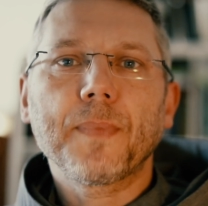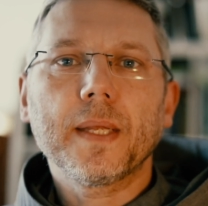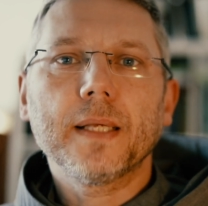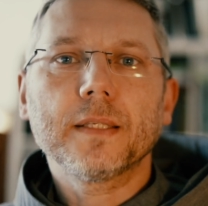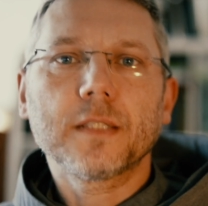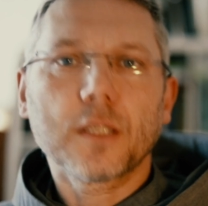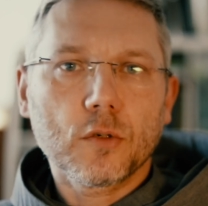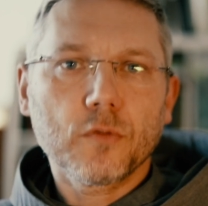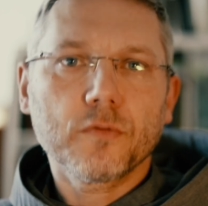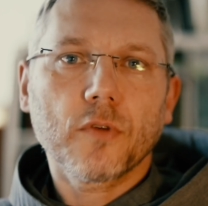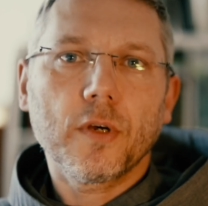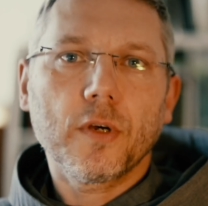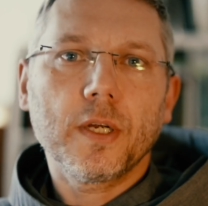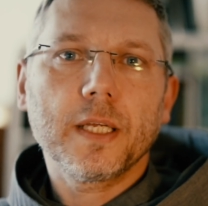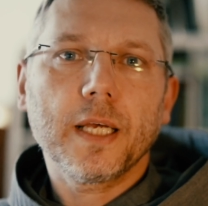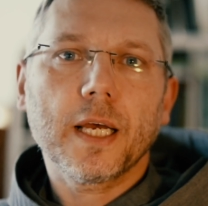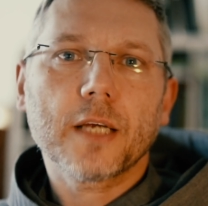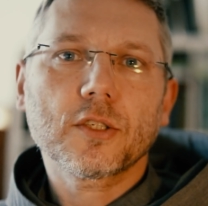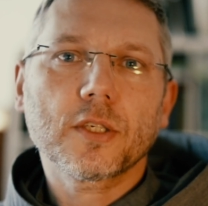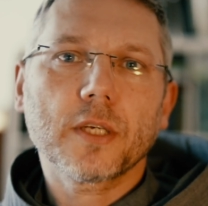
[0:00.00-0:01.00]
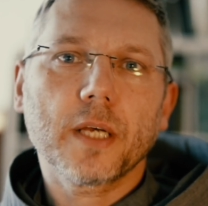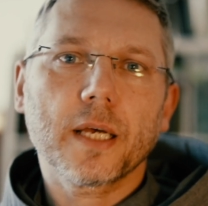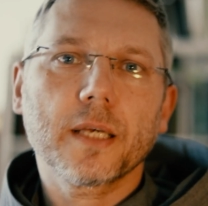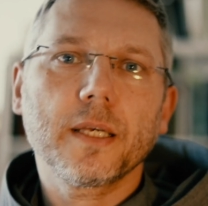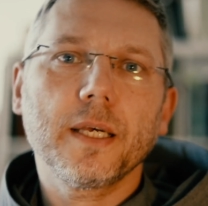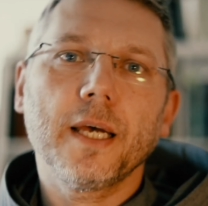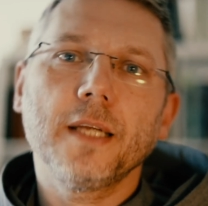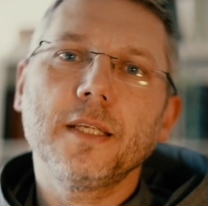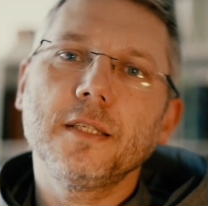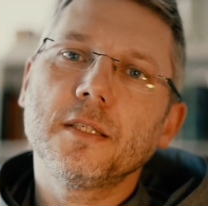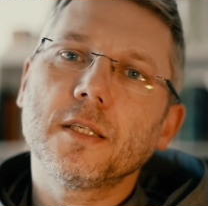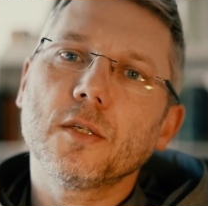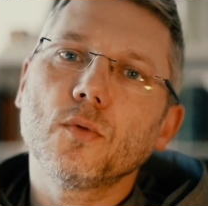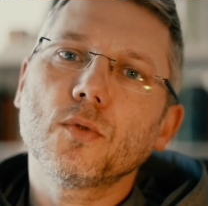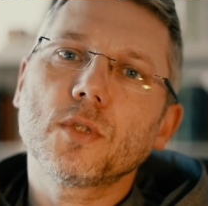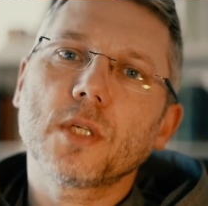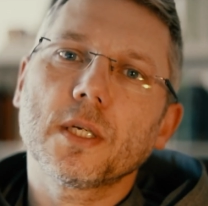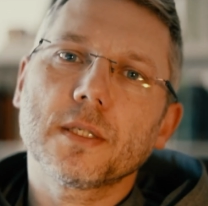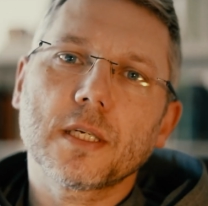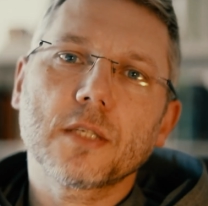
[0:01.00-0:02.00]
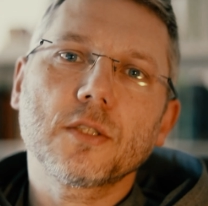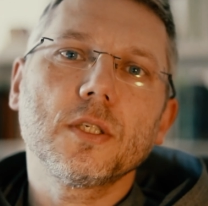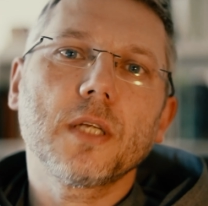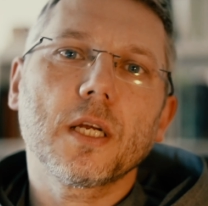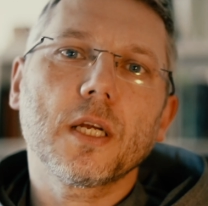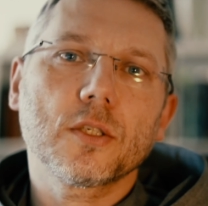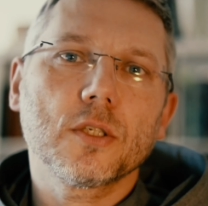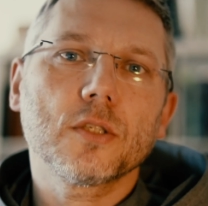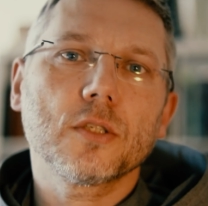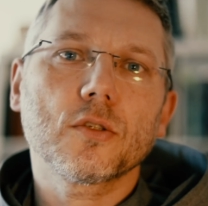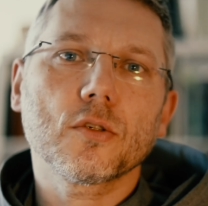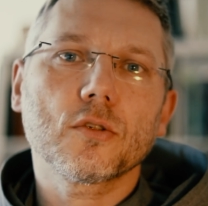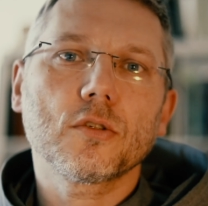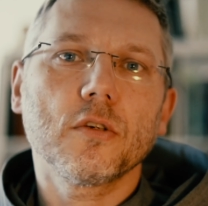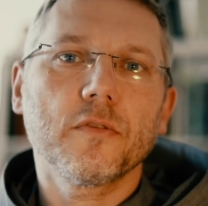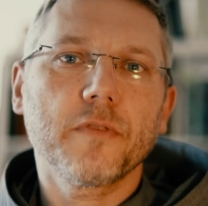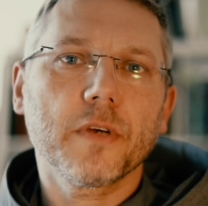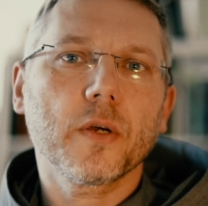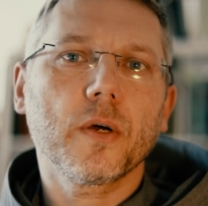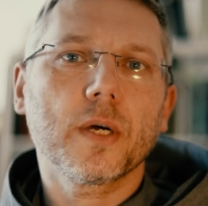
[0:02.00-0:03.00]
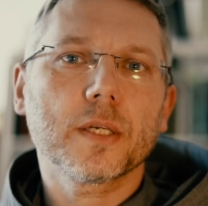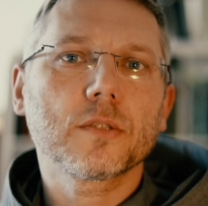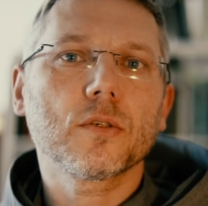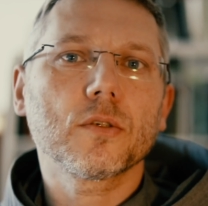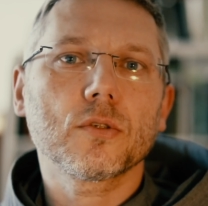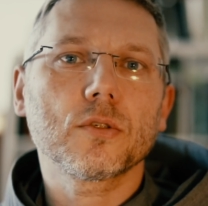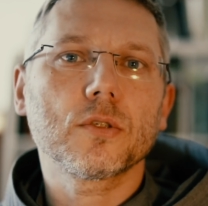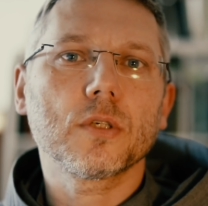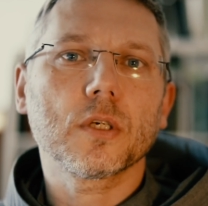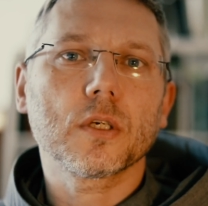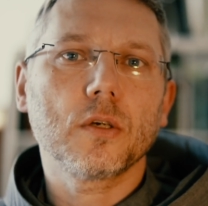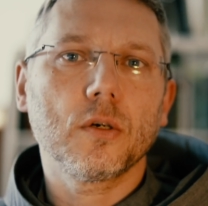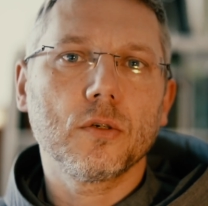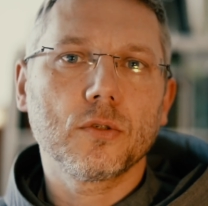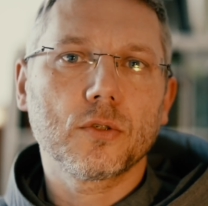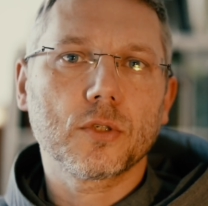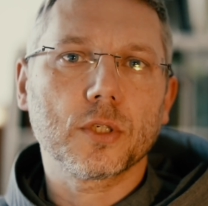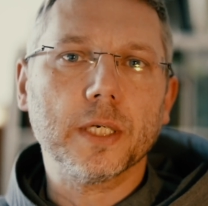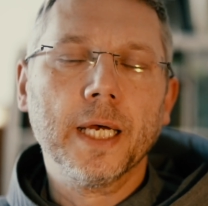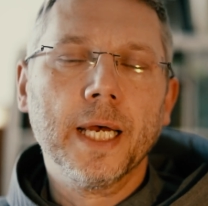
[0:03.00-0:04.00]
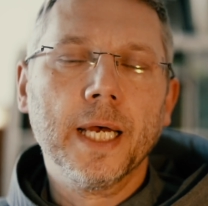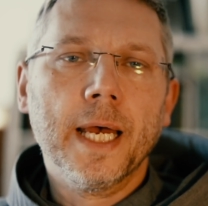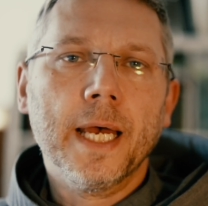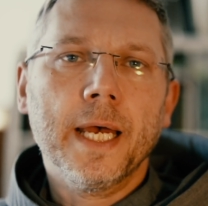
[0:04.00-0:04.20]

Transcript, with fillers: zarówno Eliasza, jak i Elizeusza zaczyna się coś nowego, a coś się kończy.